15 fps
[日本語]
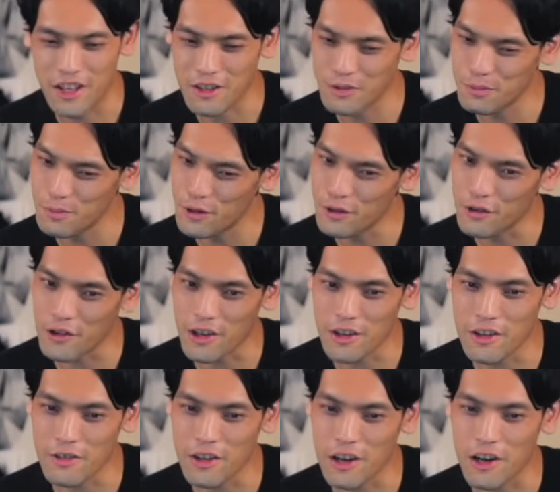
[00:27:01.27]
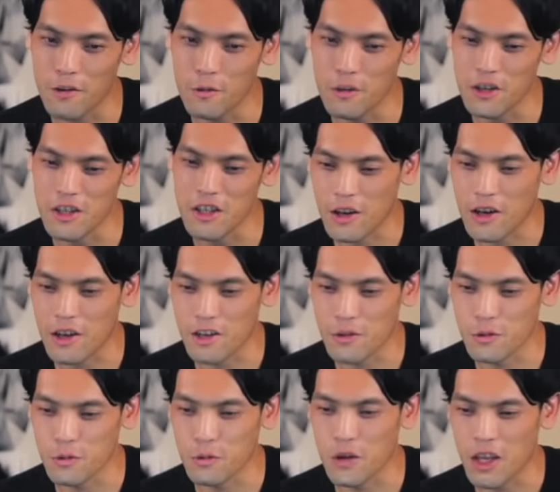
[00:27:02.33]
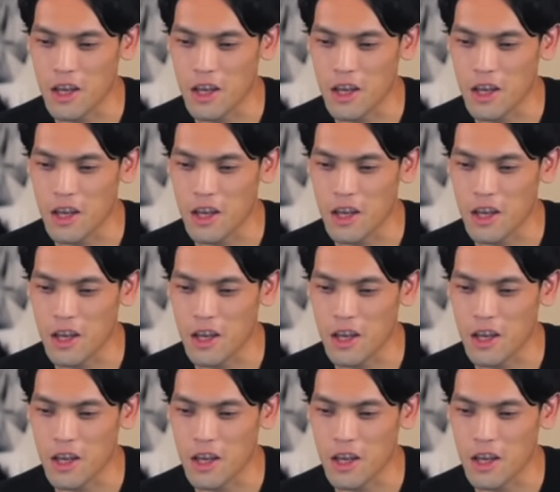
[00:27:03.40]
安っぽいクはなんか美味しいなんかちょうどい